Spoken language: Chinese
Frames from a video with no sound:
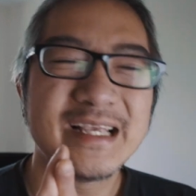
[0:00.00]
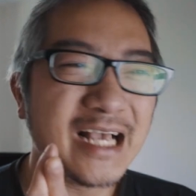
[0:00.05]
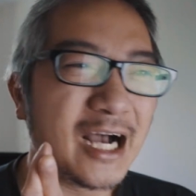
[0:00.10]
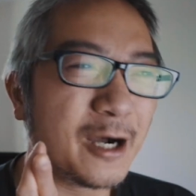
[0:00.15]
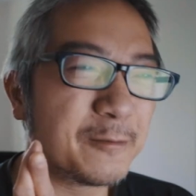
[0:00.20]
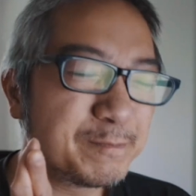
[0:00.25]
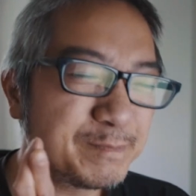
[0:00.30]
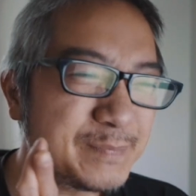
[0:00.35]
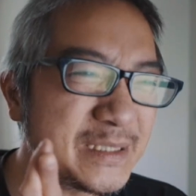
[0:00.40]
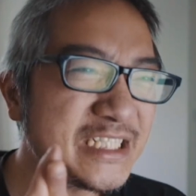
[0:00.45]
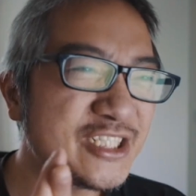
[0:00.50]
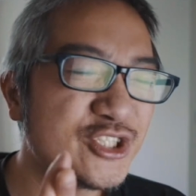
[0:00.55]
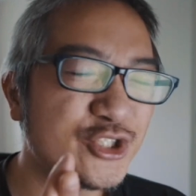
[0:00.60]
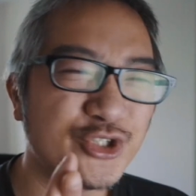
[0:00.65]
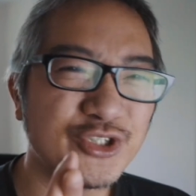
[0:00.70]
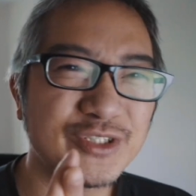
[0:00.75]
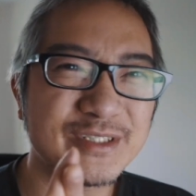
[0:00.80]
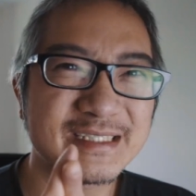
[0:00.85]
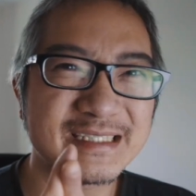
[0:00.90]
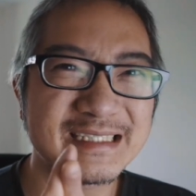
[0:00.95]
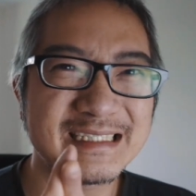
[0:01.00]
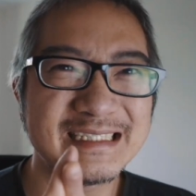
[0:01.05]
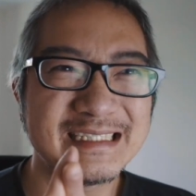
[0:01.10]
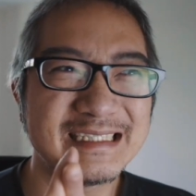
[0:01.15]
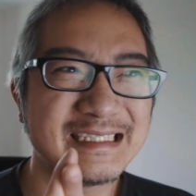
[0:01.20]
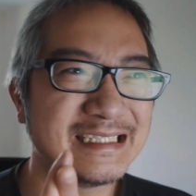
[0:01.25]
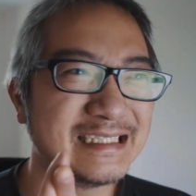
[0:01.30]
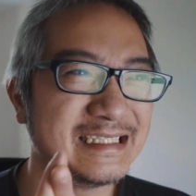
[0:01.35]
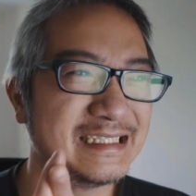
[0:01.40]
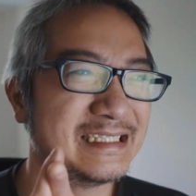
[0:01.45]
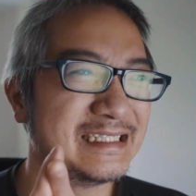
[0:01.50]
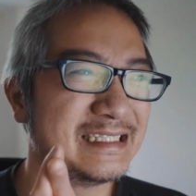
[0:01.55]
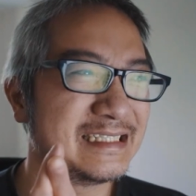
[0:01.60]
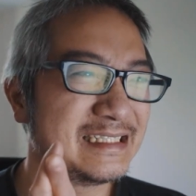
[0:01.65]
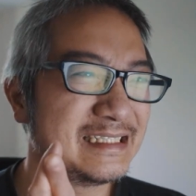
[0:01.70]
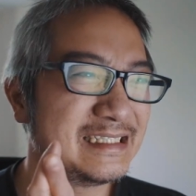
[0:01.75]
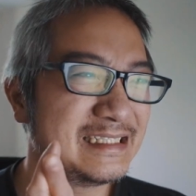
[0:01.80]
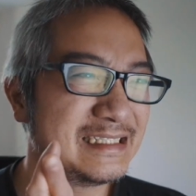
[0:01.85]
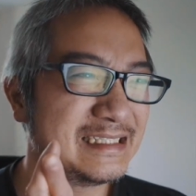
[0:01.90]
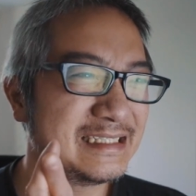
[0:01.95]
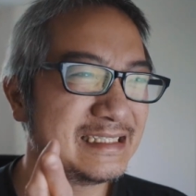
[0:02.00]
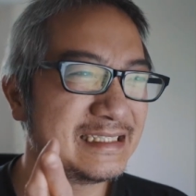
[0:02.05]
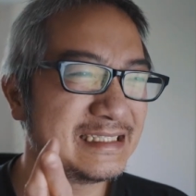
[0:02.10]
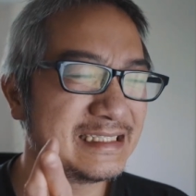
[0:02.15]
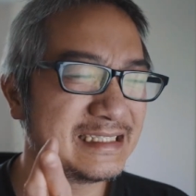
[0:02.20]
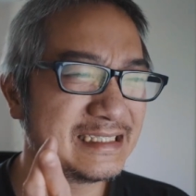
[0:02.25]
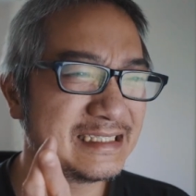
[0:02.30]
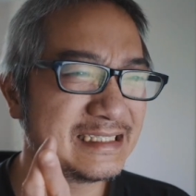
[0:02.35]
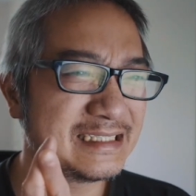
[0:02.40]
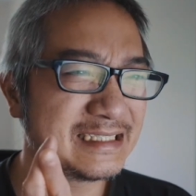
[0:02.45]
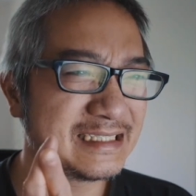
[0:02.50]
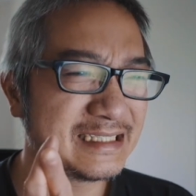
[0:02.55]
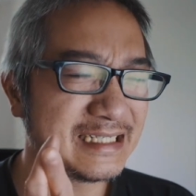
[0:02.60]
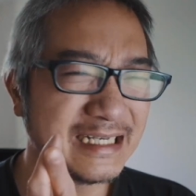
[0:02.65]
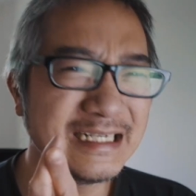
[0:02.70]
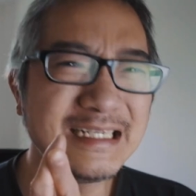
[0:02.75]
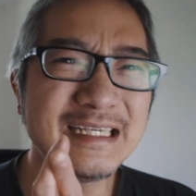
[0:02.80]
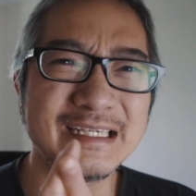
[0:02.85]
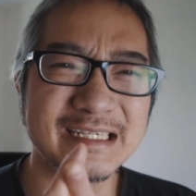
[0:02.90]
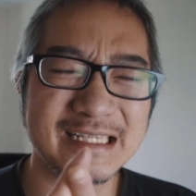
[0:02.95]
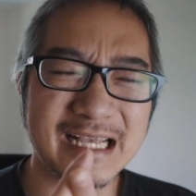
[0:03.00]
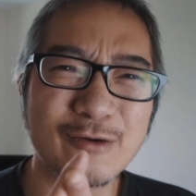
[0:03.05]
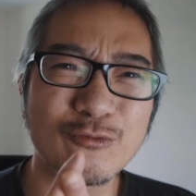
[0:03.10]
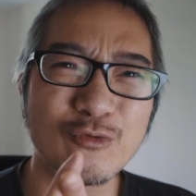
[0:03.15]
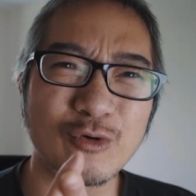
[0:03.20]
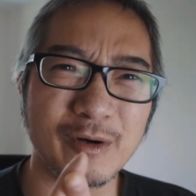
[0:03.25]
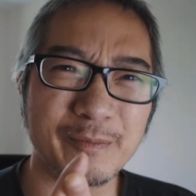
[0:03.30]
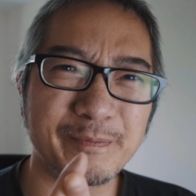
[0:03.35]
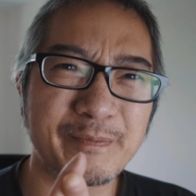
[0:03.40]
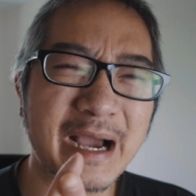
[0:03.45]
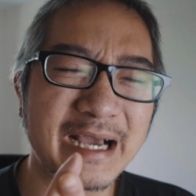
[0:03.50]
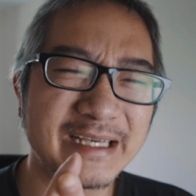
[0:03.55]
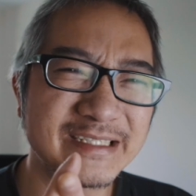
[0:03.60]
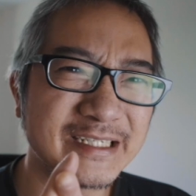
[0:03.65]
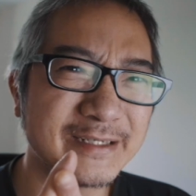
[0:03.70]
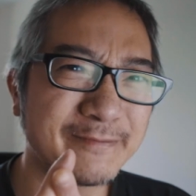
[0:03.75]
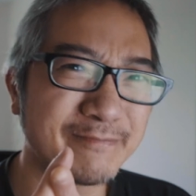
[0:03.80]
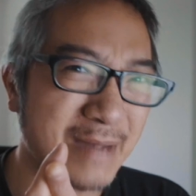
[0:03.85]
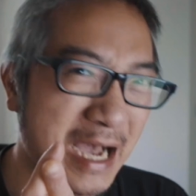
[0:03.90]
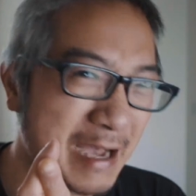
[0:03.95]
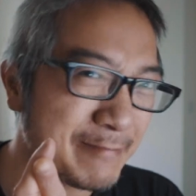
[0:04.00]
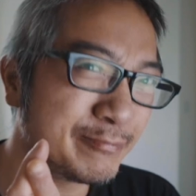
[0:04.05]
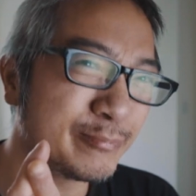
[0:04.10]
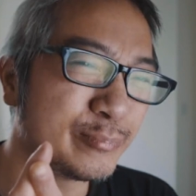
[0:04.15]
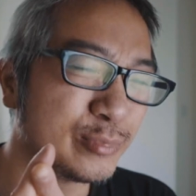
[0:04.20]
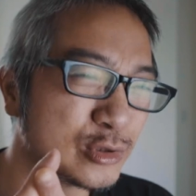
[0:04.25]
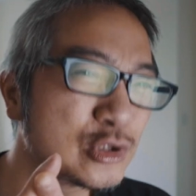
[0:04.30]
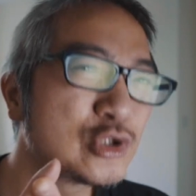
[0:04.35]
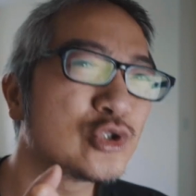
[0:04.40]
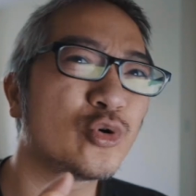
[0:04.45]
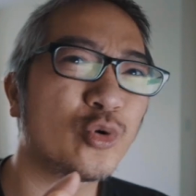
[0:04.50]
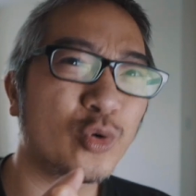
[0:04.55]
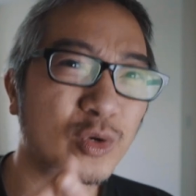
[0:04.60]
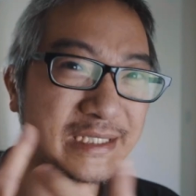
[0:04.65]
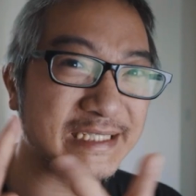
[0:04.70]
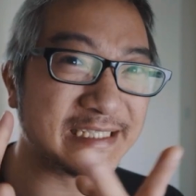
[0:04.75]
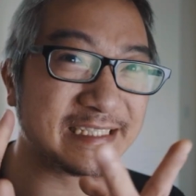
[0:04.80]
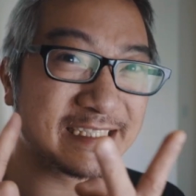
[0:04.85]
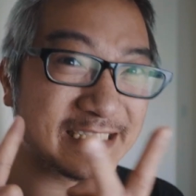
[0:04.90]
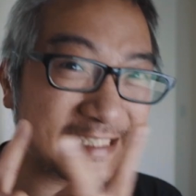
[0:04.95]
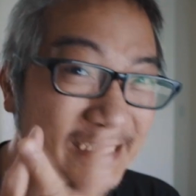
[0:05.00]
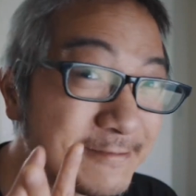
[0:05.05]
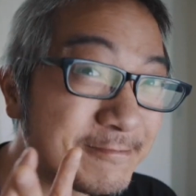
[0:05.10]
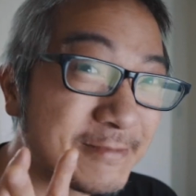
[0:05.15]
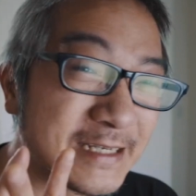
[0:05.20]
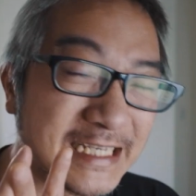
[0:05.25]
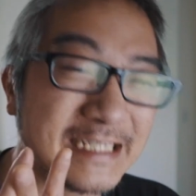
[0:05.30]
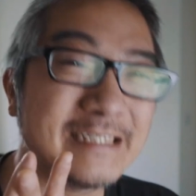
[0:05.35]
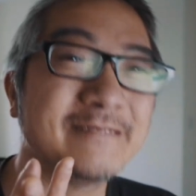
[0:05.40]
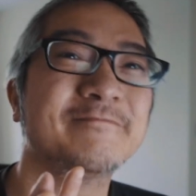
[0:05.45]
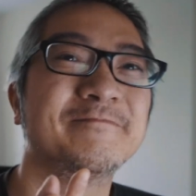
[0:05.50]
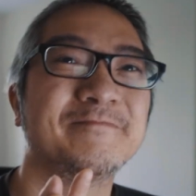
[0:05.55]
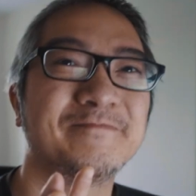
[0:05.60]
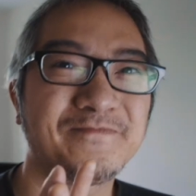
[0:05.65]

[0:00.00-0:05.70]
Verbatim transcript: 然后必须是可以让我拍摄蛮不错的视频，